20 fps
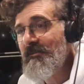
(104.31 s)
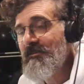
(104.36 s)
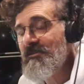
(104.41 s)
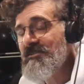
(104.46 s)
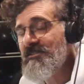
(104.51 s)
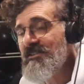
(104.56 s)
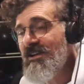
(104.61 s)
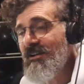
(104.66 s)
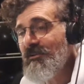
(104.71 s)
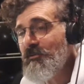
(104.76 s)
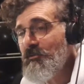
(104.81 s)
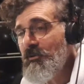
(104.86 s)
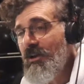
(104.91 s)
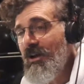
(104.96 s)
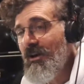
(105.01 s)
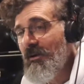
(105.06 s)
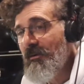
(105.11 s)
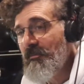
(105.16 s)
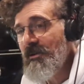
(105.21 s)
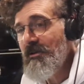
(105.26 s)
Sadun
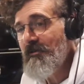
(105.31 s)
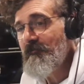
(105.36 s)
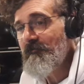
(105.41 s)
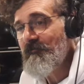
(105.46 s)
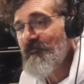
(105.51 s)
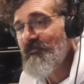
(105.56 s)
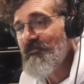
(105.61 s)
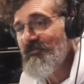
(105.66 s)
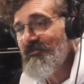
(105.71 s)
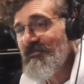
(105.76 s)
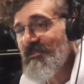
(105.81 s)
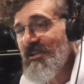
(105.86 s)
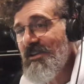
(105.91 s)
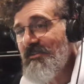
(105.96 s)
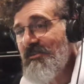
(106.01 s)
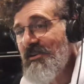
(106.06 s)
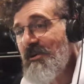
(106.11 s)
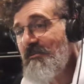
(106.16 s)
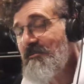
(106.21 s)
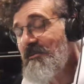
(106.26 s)
abi
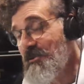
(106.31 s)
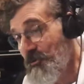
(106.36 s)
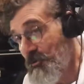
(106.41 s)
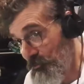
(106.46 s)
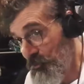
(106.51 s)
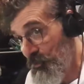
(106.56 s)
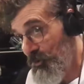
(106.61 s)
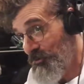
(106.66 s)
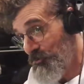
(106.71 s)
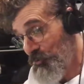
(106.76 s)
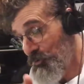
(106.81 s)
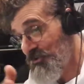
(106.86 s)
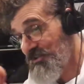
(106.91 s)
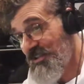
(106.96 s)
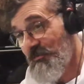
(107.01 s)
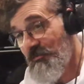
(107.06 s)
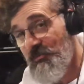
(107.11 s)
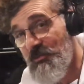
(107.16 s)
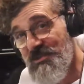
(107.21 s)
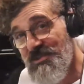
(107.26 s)
devam ediyor. Bu, bu,
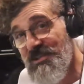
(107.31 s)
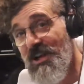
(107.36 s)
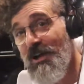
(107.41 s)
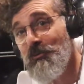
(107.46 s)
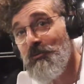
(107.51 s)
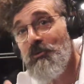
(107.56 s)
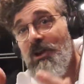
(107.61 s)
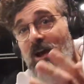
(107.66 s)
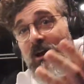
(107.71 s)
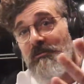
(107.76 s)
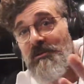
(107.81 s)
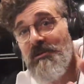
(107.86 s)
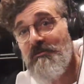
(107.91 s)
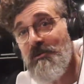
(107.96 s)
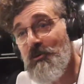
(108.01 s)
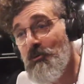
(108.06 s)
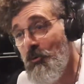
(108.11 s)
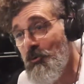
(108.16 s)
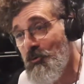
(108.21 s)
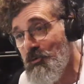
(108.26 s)
bu Sadun abinin
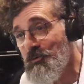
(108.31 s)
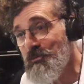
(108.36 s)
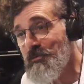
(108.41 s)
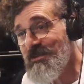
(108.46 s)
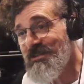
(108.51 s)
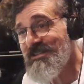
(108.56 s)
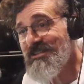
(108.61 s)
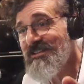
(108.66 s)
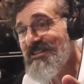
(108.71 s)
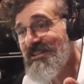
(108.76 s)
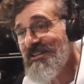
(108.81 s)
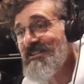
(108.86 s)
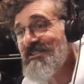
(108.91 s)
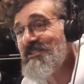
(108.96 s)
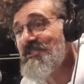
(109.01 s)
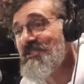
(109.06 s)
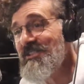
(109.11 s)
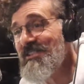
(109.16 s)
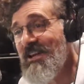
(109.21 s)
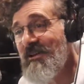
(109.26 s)
bir konuşmasının
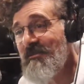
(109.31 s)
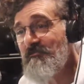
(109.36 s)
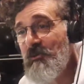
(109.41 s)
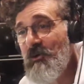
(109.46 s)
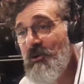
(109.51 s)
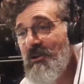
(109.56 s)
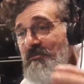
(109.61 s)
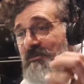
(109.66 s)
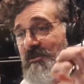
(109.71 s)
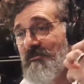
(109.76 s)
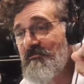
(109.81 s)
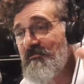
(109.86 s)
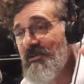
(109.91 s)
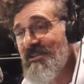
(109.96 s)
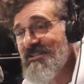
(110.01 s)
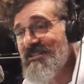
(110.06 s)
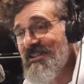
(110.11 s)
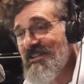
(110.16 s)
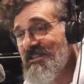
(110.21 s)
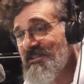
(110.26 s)
içinden böyle bir
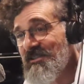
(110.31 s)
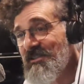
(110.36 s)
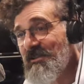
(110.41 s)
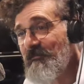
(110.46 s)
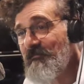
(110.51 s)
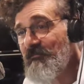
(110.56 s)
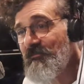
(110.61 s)
pasaj.